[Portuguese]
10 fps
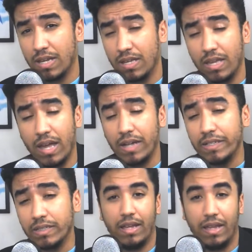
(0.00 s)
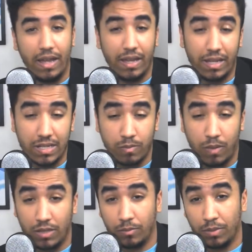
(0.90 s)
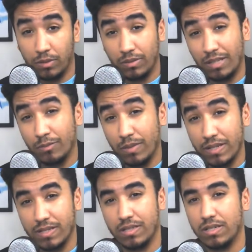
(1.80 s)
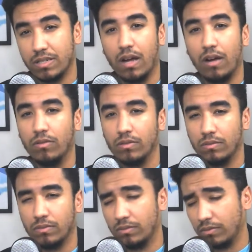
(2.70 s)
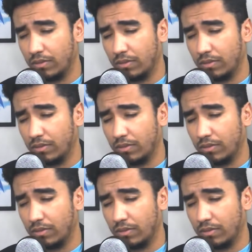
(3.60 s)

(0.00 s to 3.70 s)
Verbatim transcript: E é aí que, é aí que eles passam para um lado mais radical,